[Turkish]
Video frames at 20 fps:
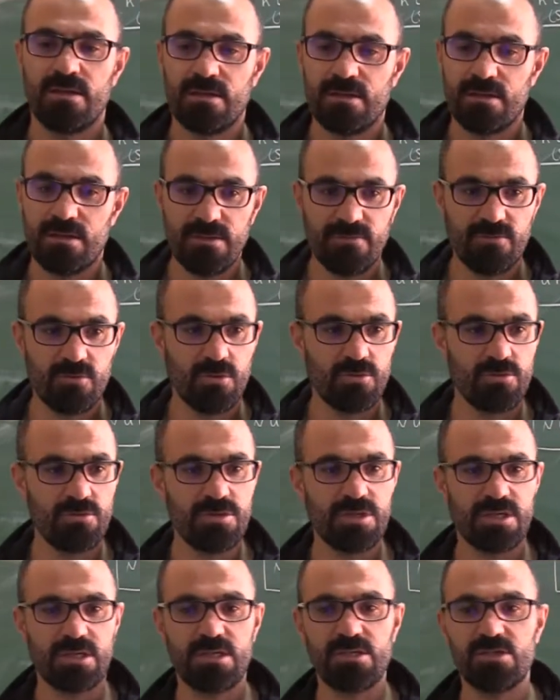Newton'un
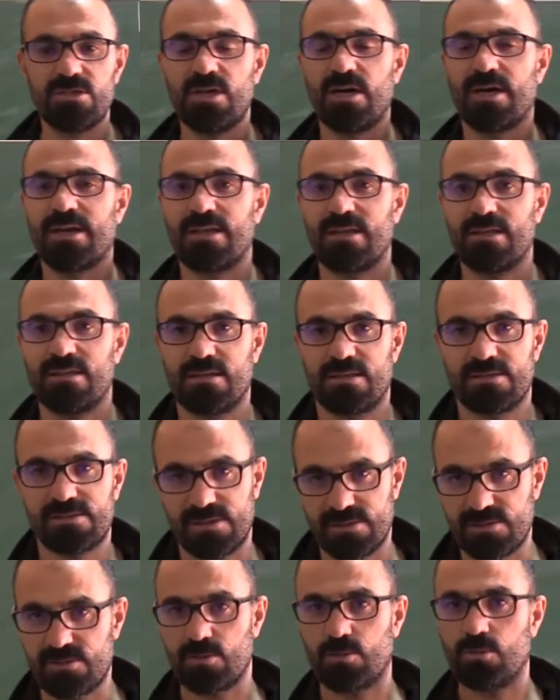ikinci hareket
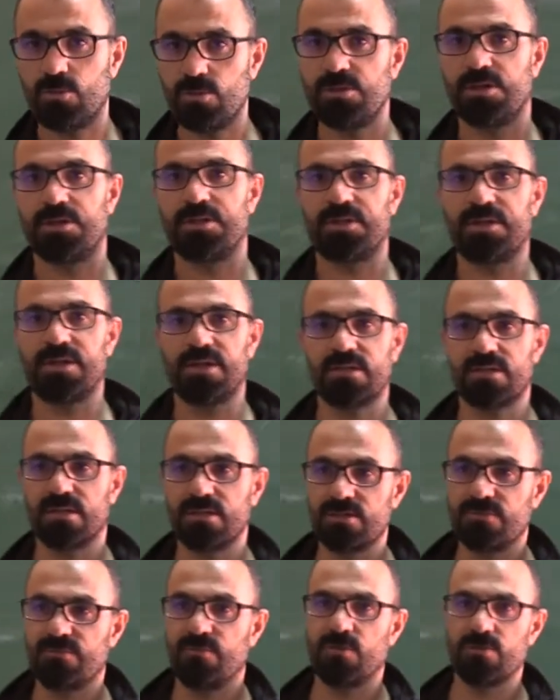yasasını kullanarak
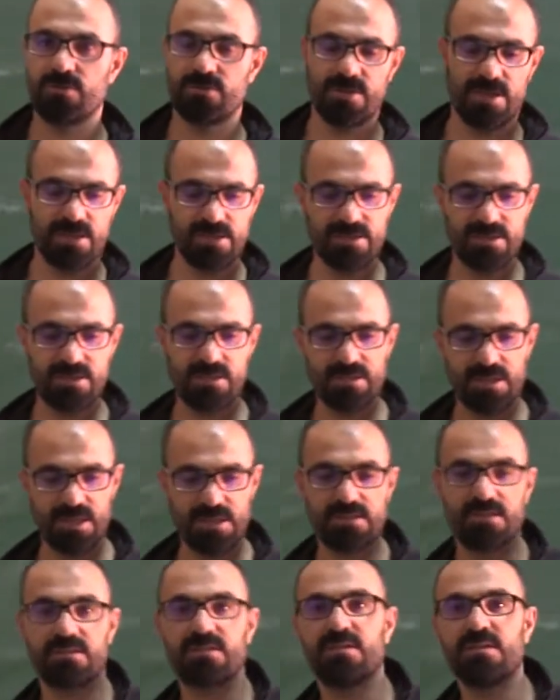Rutherford tesir
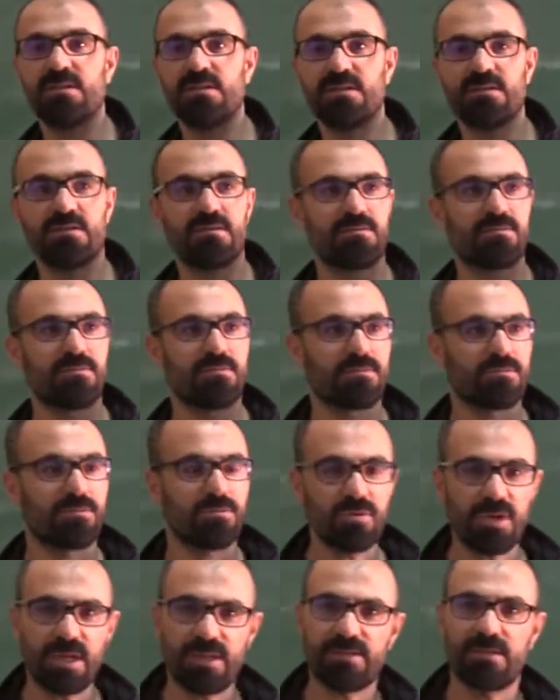kesitini
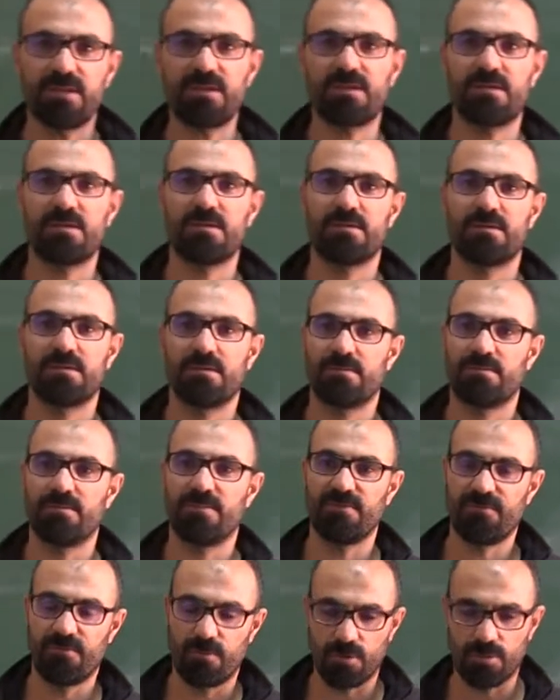türettik
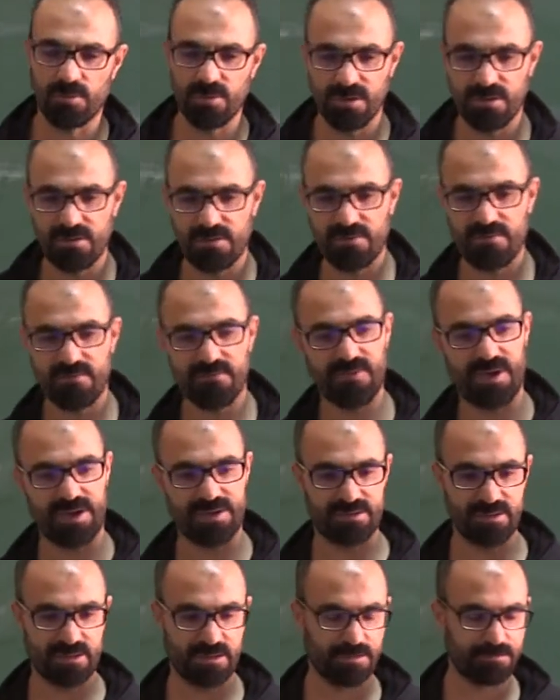bir formül
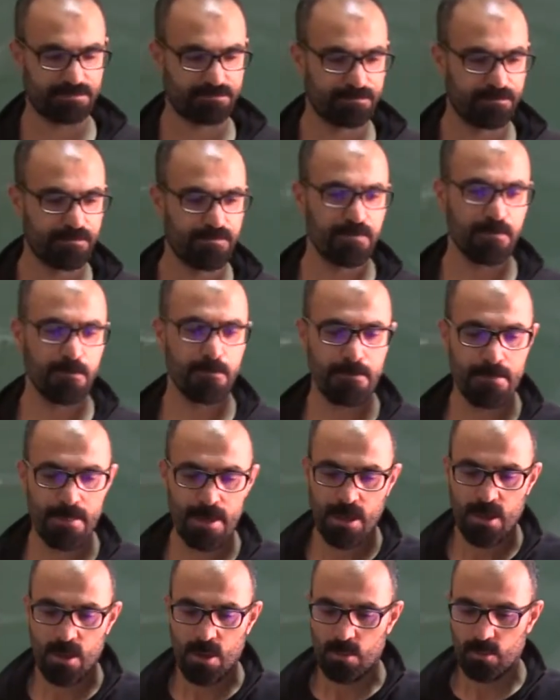verdik.
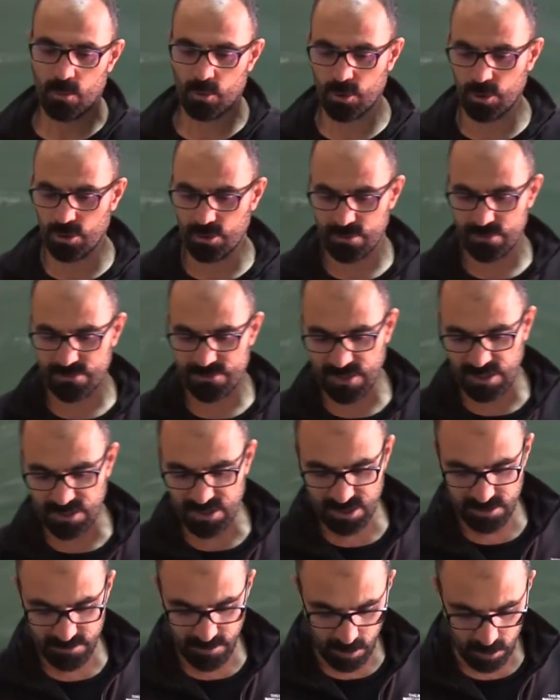Bugün
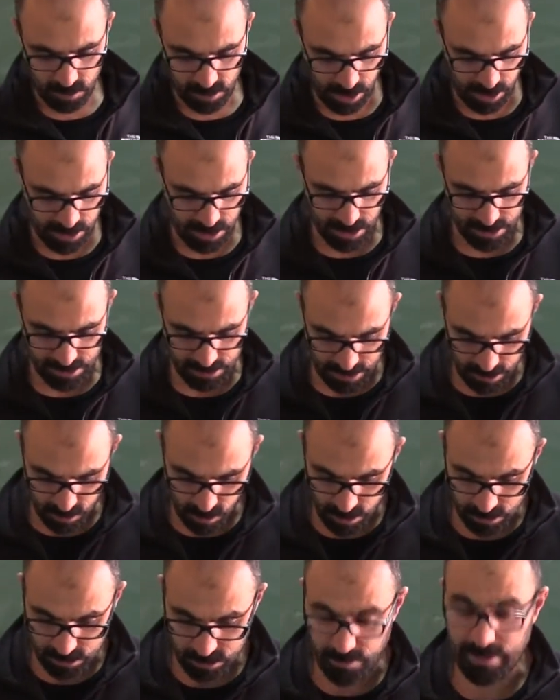saçılma olaylarına
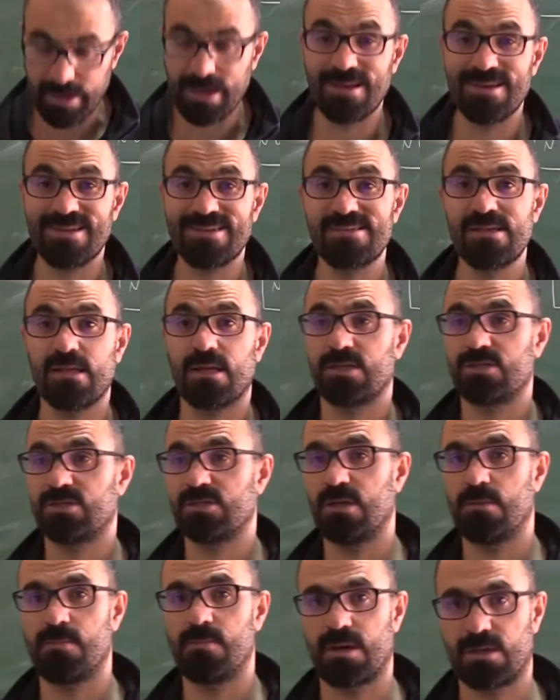kuantum mekaniksel
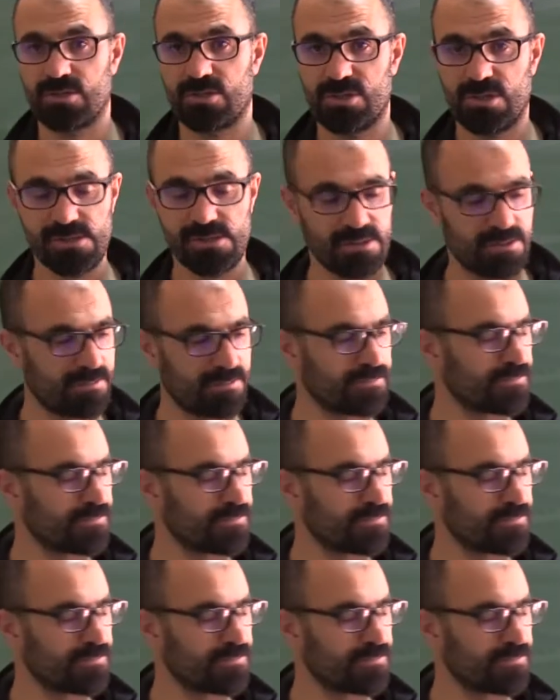açıdan bakacağız.